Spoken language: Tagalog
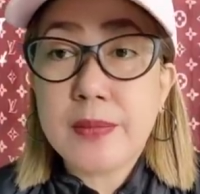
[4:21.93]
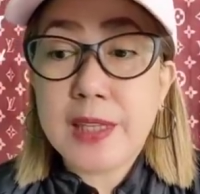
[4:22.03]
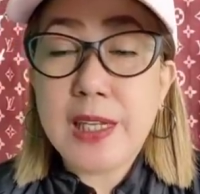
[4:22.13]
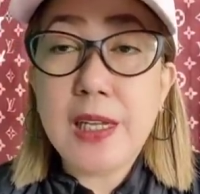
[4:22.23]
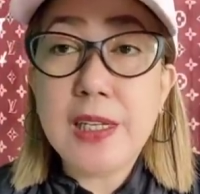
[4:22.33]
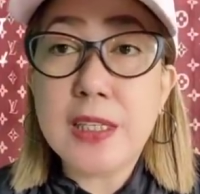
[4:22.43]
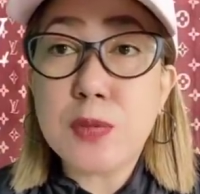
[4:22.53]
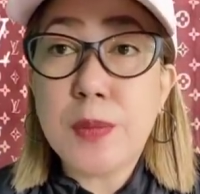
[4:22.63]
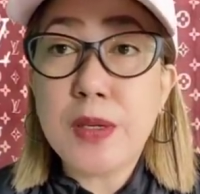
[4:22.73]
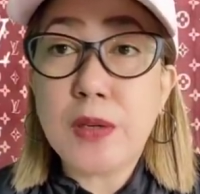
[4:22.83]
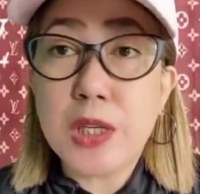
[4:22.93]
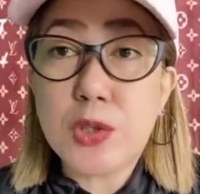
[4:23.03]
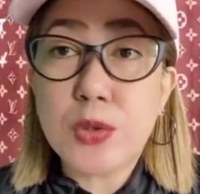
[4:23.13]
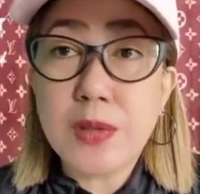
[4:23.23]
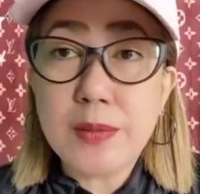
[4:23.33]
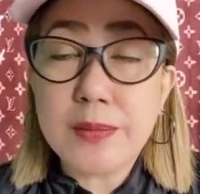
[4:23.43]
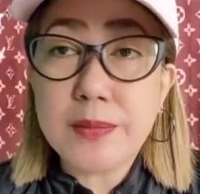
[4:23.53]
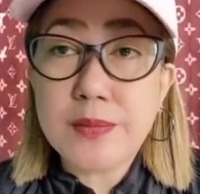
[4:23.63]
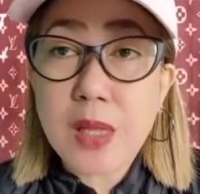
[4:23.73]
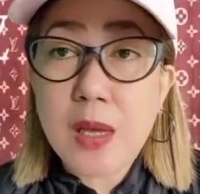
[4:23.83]
Nililihis mo ba yung issue?
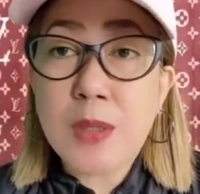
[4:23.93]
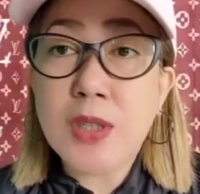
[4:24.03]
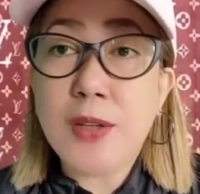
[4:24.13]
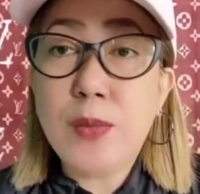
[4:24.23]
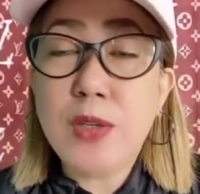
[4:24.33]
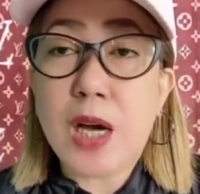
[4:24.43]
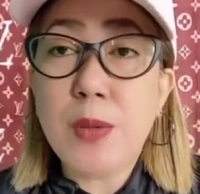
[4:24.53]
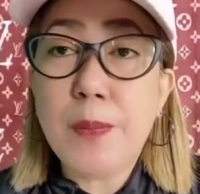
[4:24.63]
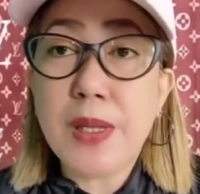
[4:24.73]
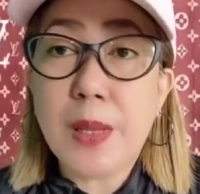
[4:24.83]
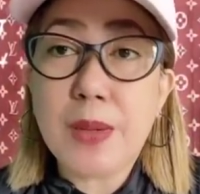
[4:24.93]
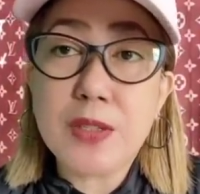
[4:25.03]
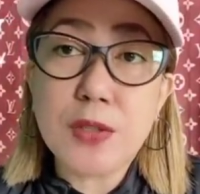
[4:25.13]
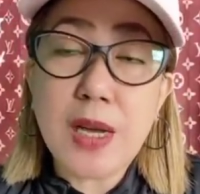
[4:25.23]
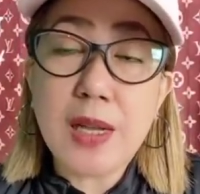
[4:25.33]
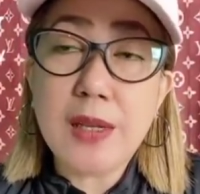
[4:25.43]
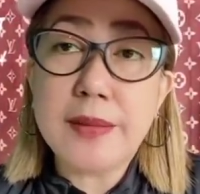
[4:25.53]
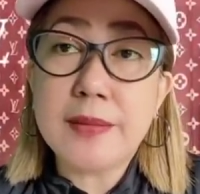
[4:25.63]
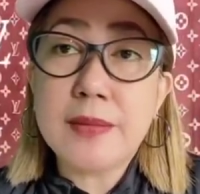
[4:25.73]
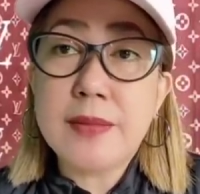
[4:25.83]
Masyado mo na kami pinipersonal?
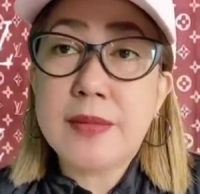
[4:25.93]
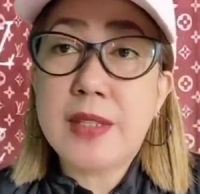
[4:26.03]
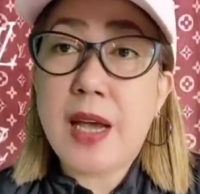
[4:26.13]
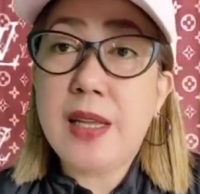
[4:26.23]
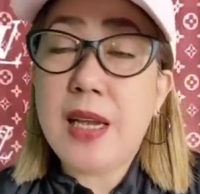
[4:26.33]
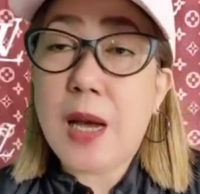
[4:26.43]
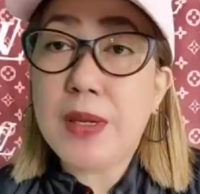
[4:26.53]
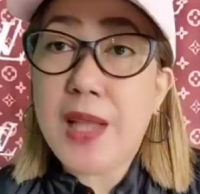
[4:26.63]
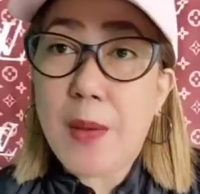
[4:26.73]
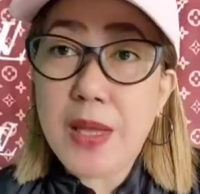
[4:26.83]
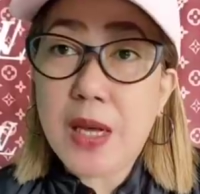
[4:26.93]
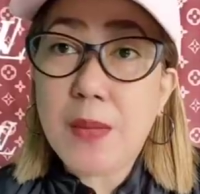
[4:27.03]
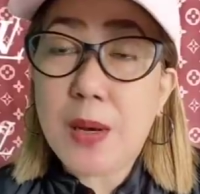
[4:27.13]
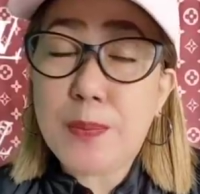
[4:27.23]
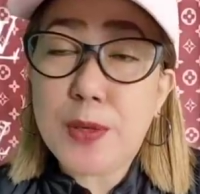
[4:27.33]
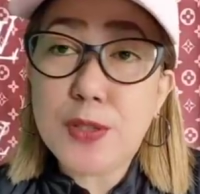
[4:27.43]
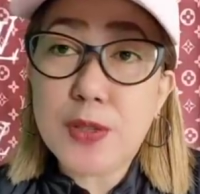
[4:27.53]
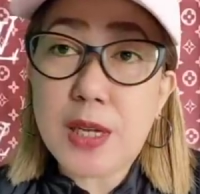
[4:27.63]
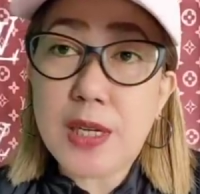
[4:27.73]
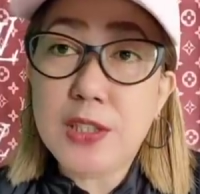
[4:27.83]
Dahil nalaman namin ang mga
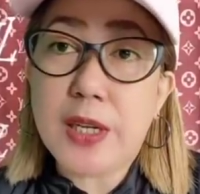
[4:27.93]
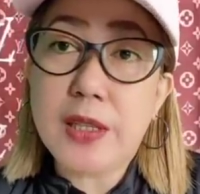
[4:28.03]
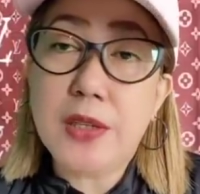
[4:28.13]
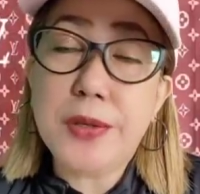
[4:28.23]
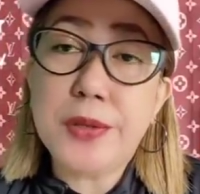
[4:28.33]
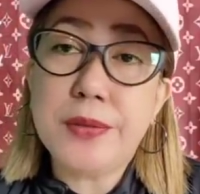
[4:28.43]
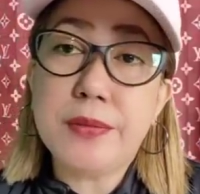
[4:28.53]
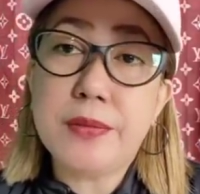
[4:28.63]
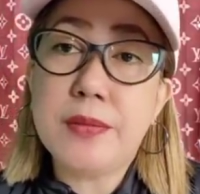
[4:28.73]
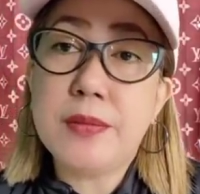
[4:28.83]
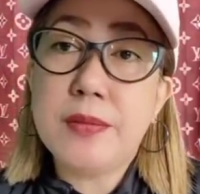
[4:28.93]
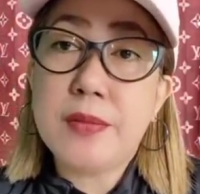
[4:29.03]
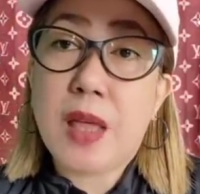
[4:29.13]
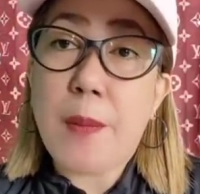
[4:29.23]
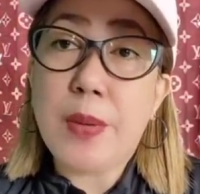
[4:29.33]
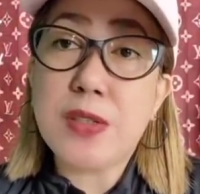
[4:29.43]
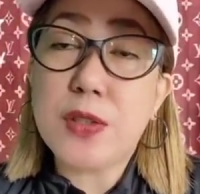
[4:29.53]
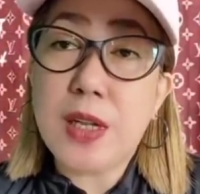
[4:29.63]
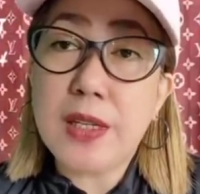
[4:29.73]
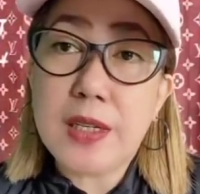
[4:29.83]
personal agenda nyo. Kaya
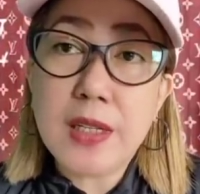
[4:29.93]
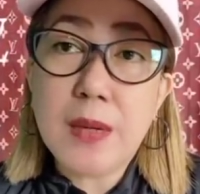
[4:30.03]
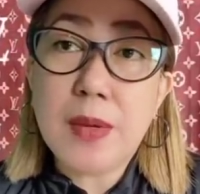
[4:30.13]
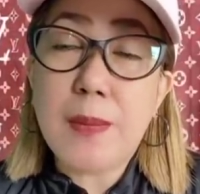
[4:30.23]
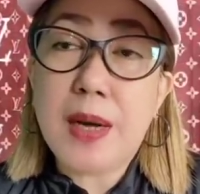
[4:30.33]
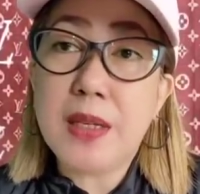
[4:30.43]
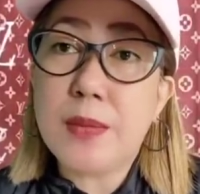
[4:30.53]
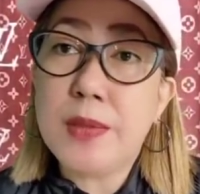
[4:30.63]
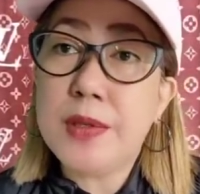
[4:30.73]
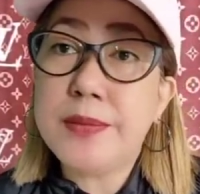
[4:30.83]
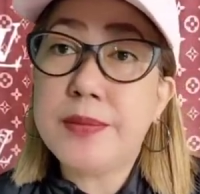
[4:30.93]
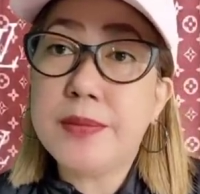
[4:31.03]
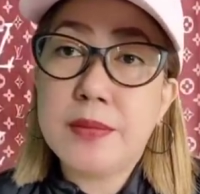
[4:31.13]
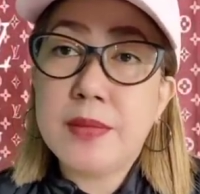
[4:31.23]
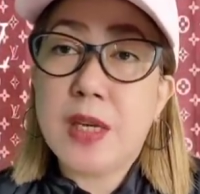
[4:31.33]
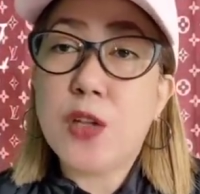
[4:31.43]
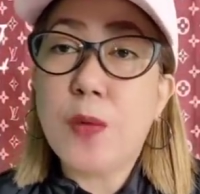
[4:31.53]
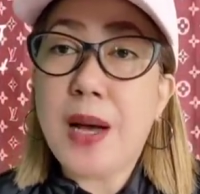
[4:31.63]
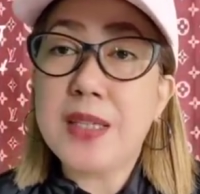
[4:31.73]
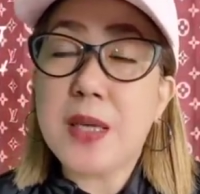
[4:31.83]
personal na rin ang mga banat mo.
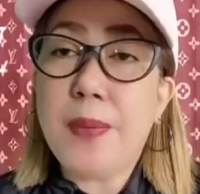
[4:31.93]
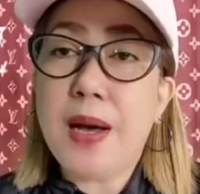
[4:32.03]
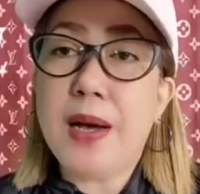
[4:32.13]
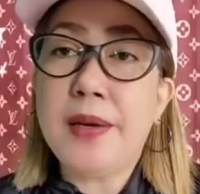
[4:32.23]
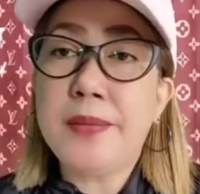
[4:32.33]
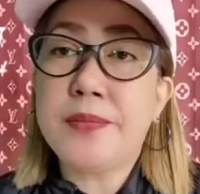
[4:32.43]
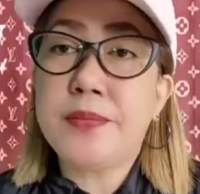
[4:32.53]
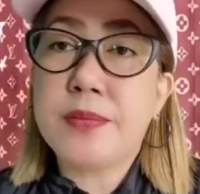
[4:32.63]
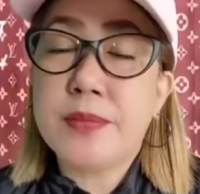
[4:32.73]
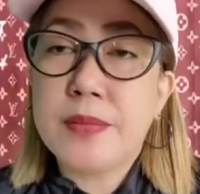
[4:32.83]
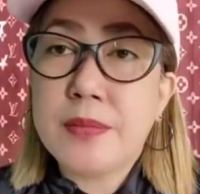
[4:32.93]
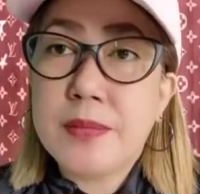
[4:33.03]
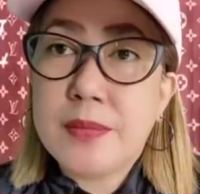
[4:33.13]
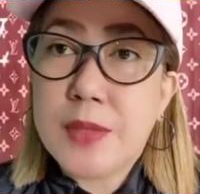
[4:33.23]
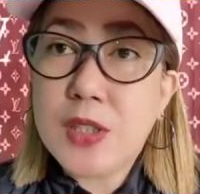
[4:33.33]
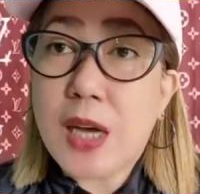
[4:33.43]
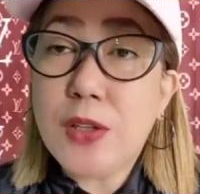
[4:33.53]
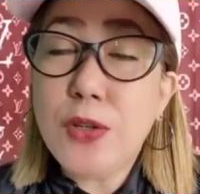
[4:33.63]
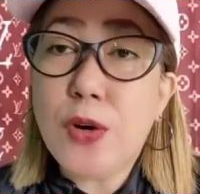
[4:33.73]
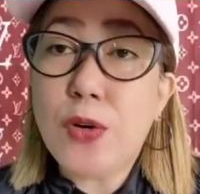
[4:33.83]
Ito pa, isa pa ha.
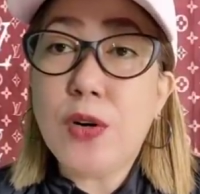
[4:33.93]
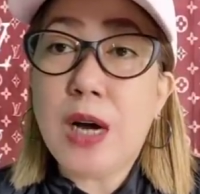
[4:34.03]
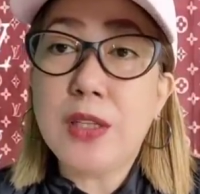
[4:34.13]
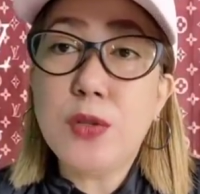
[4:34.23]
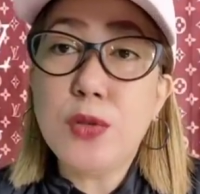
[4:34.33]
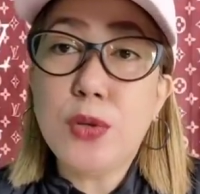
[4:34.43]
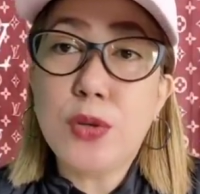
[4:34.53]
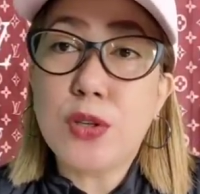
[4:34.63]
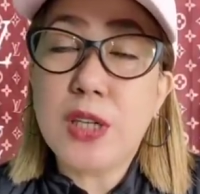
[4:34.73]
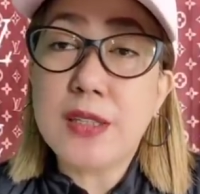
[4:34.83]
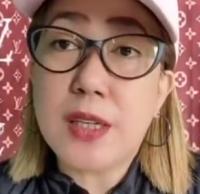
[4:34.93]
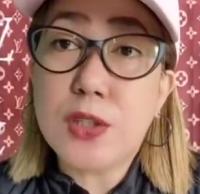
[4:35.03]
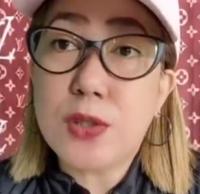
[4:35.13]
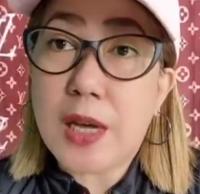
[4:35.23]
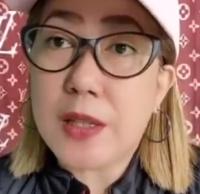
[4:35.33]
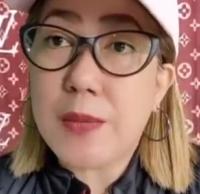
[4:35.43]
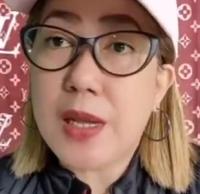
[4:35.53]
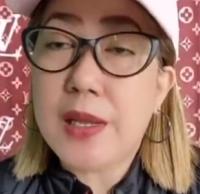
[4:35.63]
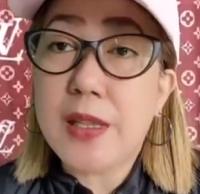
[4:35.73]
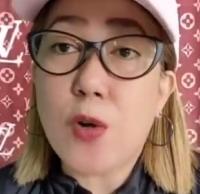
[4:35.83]
Masyado nyo akong uh, dinudurog dyan sa issue ni Ate
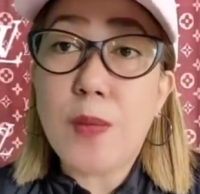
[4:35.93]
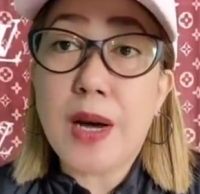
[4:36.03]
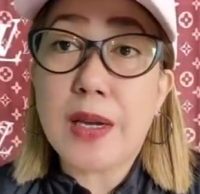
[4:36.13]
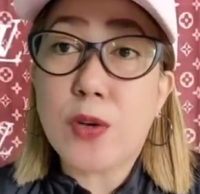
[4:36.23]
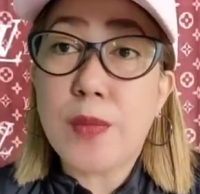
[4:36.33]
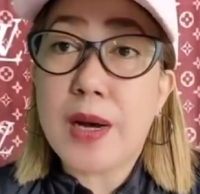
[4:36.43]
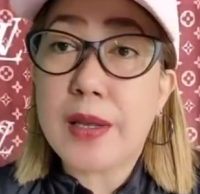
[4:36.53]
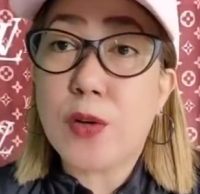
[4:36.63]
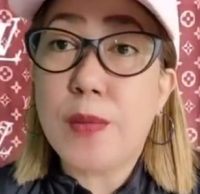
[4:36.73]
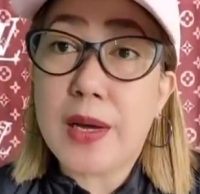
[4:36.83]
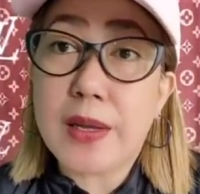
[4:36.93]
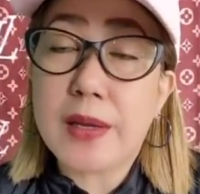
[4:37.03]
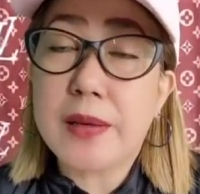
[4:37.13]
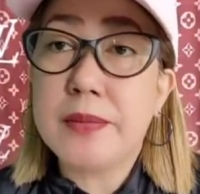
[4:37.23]
Maylina. Kumari, kumari, kumari.